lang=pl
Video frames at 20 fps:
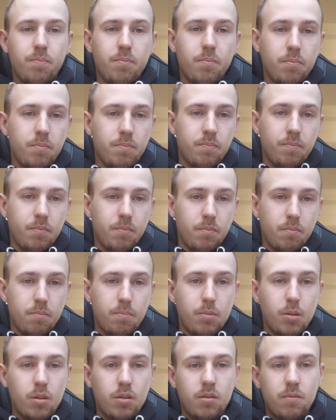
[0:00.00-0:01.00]

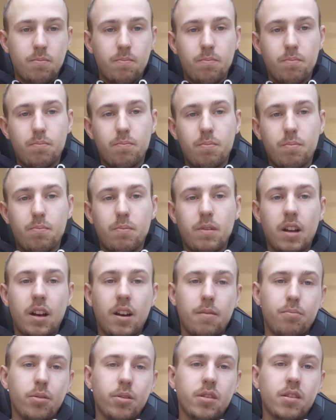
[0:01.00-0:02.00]
mm,
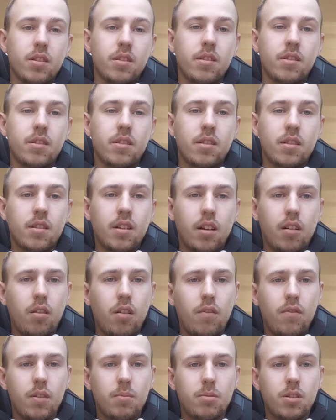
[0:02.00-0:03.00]
Lecha Poznań z
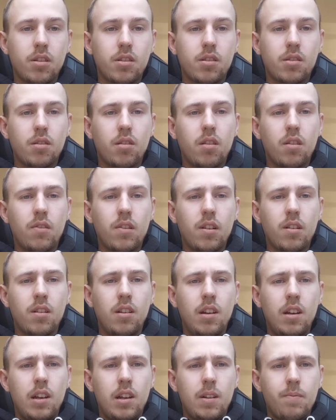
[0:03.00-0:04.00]
Rakowem
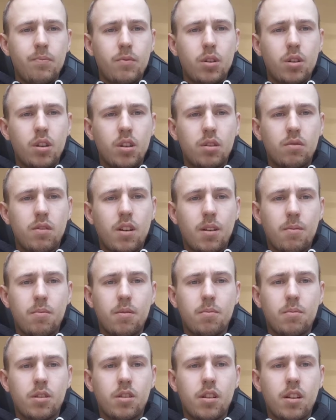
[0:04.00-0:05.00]
Częstochowa trochę
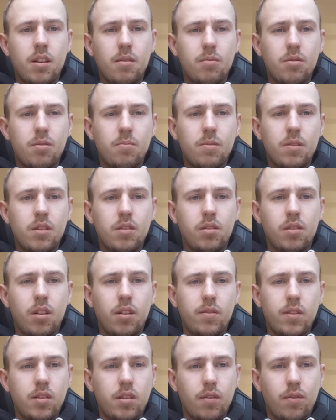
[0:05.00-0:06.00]
słaby. Myślałem, że będzie
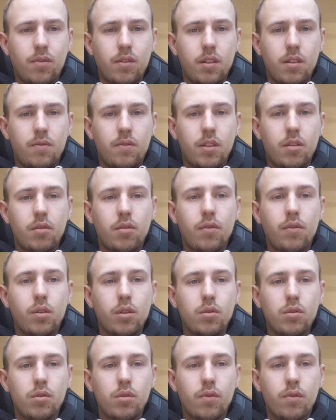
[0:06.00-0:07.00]
trochę więcej fajerwerków.
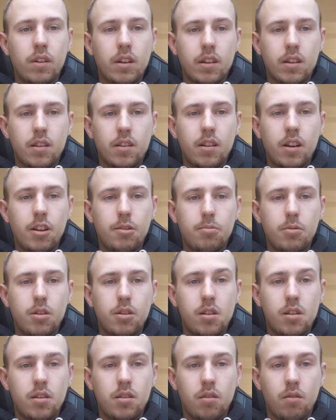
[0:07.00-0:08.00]
Końcówka, kiedy Lech
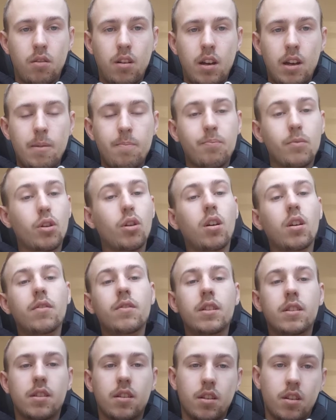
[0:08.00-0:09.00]
przycisnął, trochę
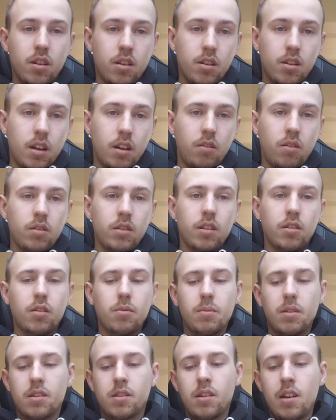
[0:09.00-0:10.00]
więcej się działo,
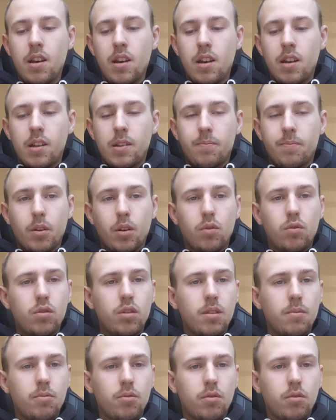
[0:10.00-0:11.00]
natomiast
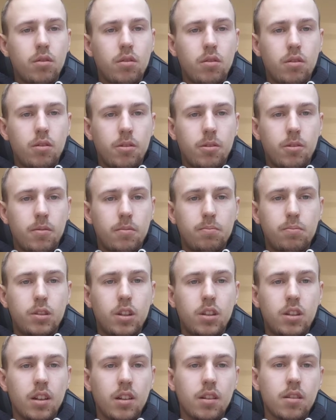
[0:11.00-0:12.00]
Ogólnie był to
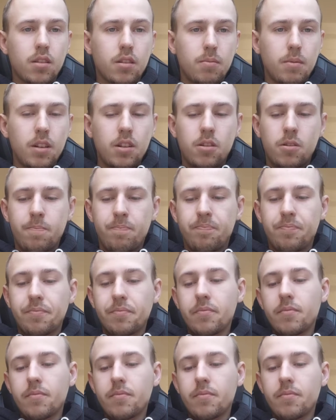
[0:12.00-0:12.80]
przeciętny mecz.